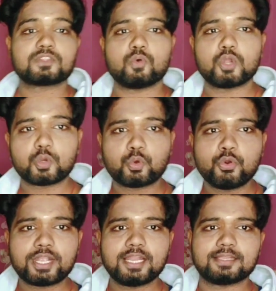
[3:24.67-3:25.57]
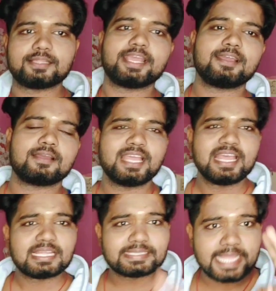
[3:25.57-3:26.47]
ஒரு கூட்டுல இருந்து
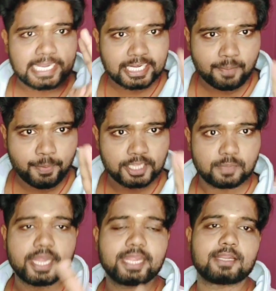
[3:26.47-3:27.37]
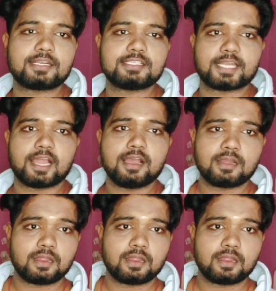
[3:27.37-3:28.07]
தெற்க பார்த்த மாதிரி கட்டுனுச்சுன்னா